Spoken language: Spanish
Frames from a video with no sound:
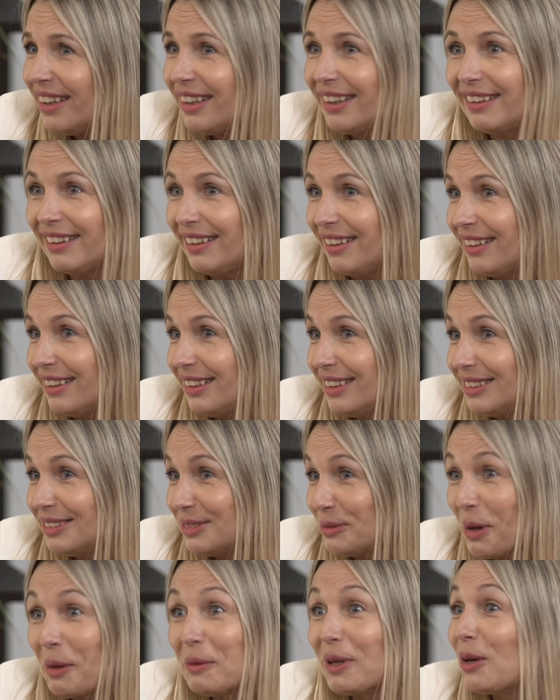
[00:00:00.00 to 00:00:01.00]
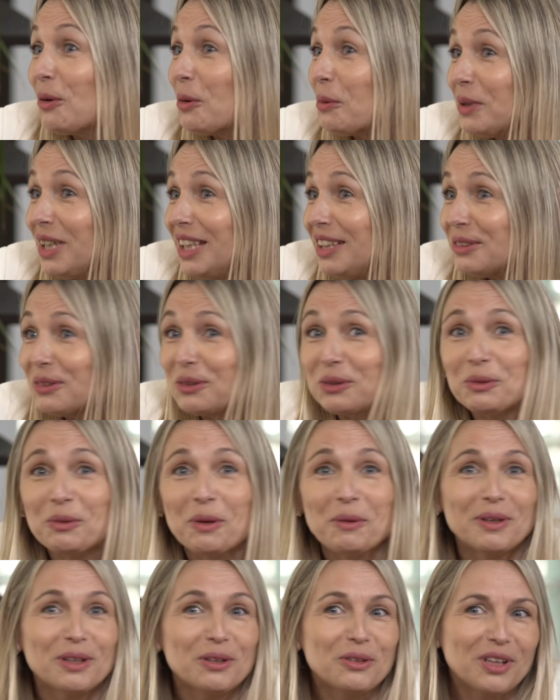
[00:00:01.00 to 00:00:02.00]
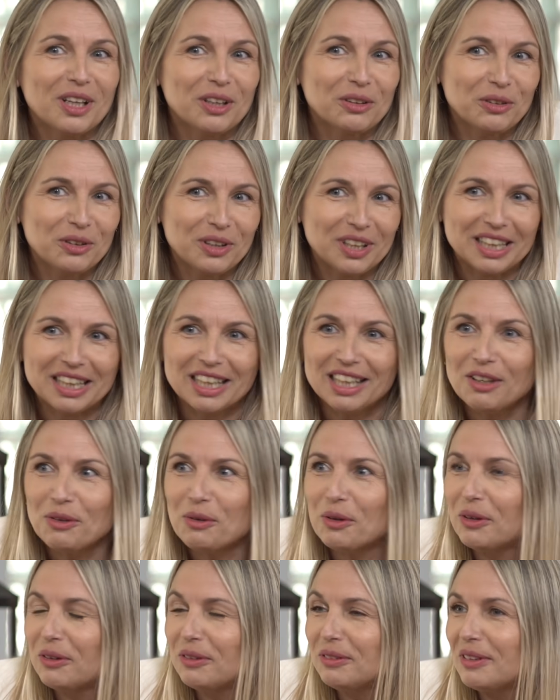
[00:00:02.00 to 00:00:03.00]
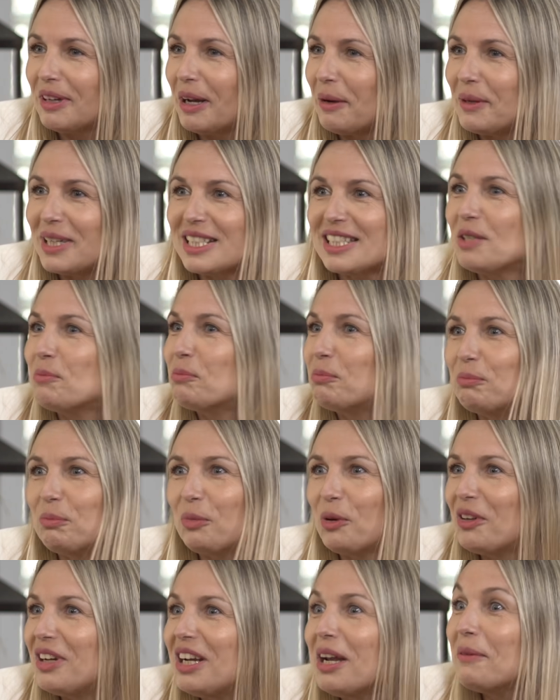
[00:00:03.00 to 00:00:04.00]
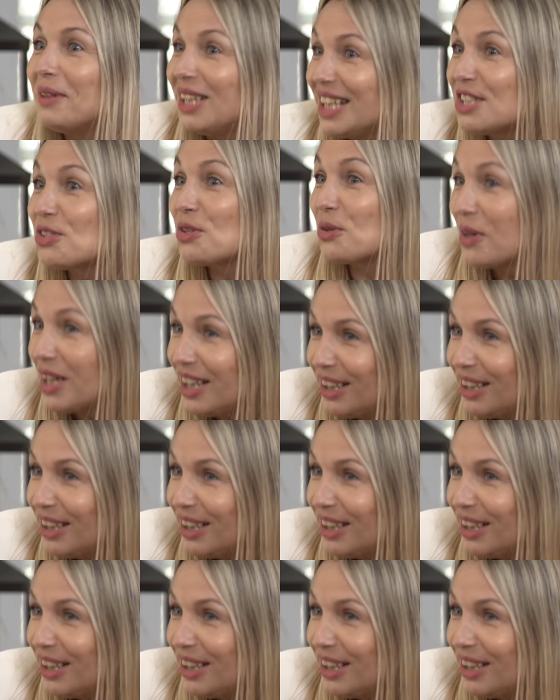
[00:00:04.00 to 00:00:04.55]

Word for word: de, de, no haberlo visto, no haberlo diagnosticado, a ver si podría haber hecho